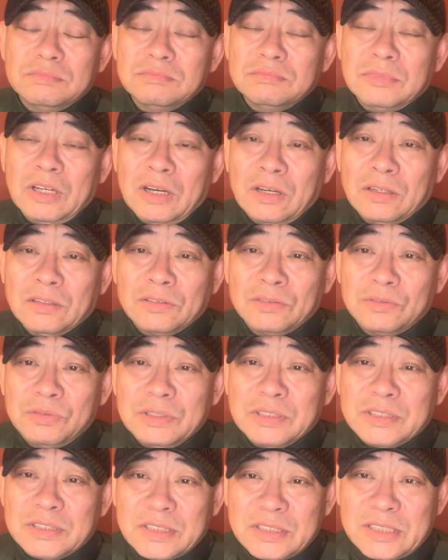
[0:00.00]
啊，对
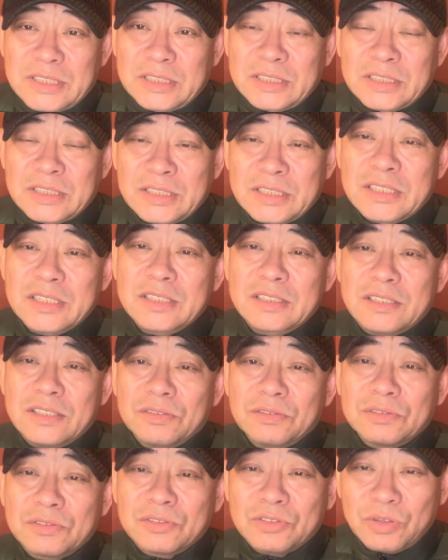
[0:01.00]
自己亲
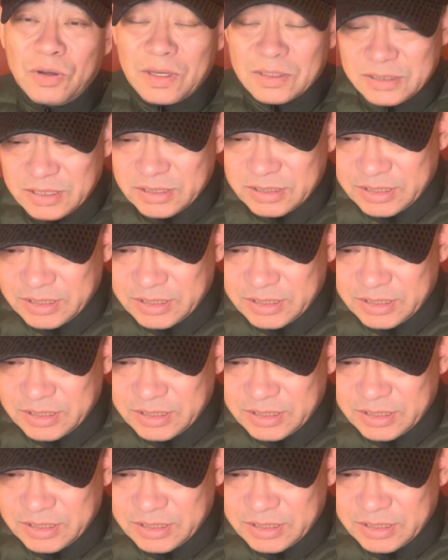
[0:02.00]
手创建的